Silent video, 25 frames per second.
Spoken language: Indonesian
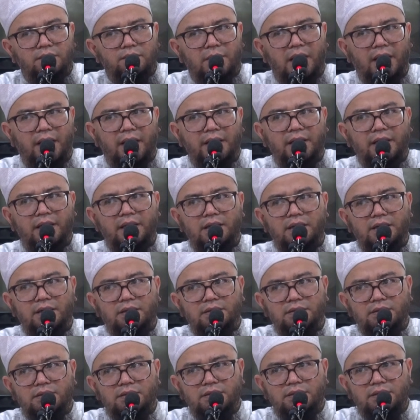Makanya
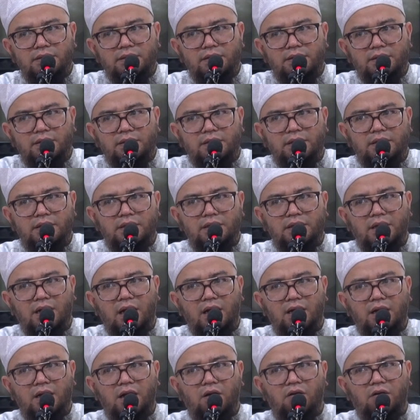
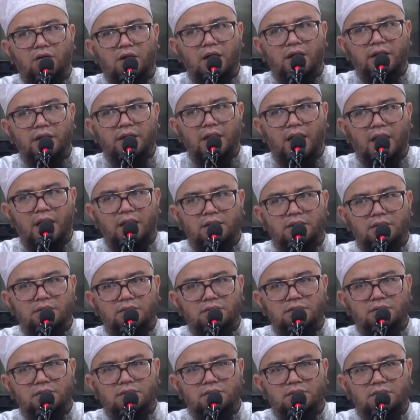ketika ada orang yang
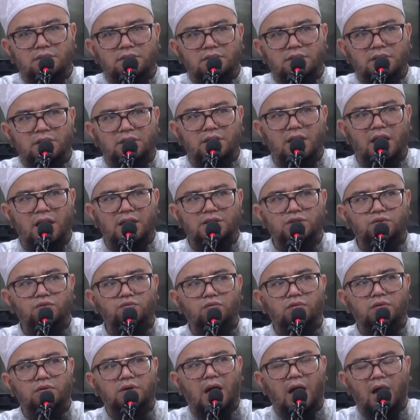tidak
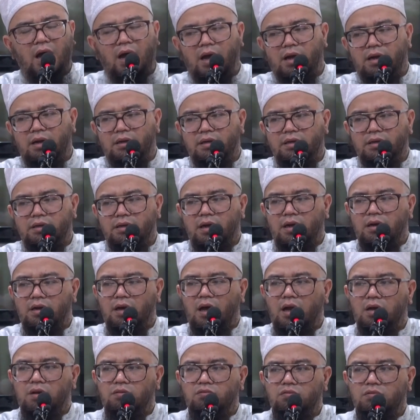suka dengan
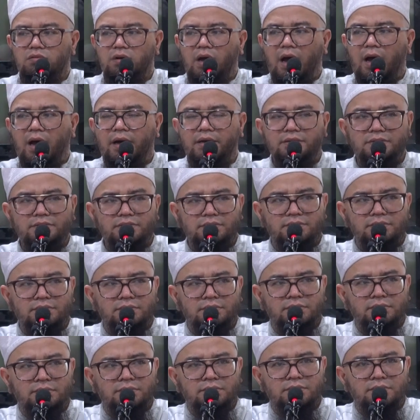Al-Quran
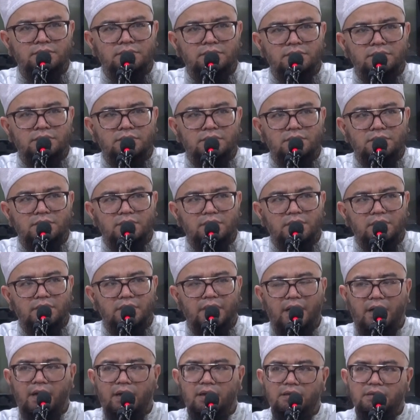
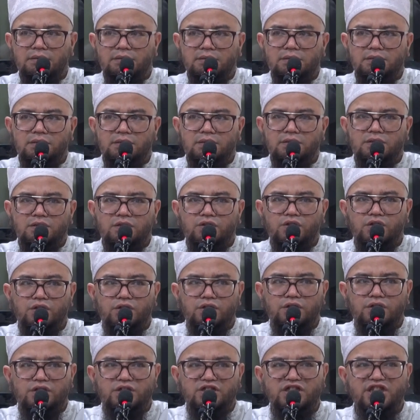Ya
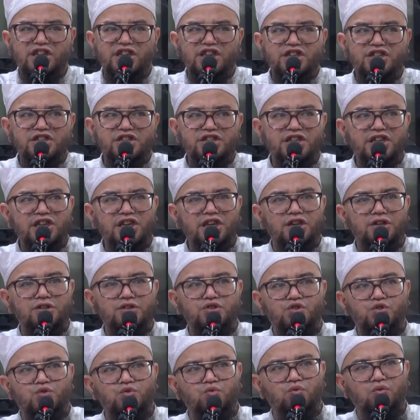nyinyir
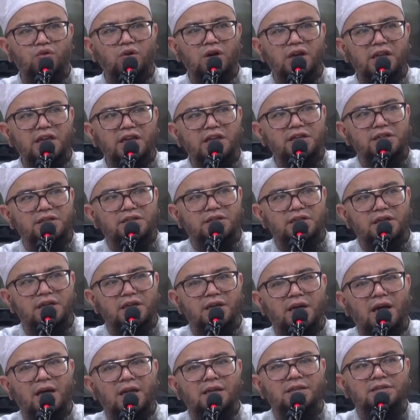julid
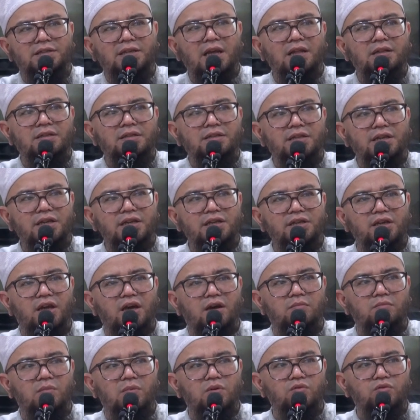dengan santri
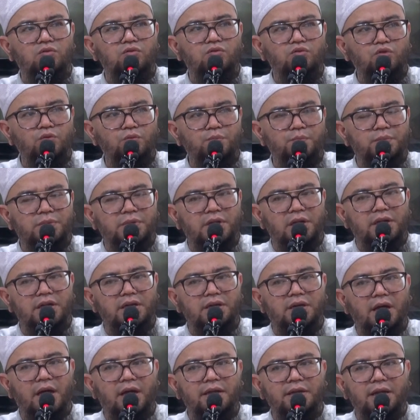yang menutup
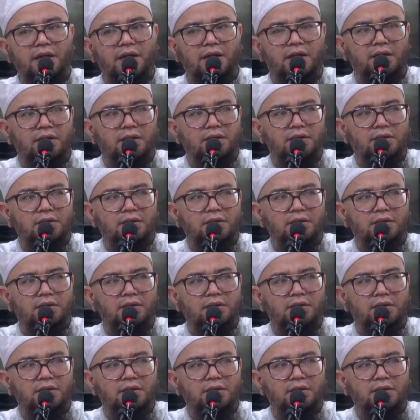telinganya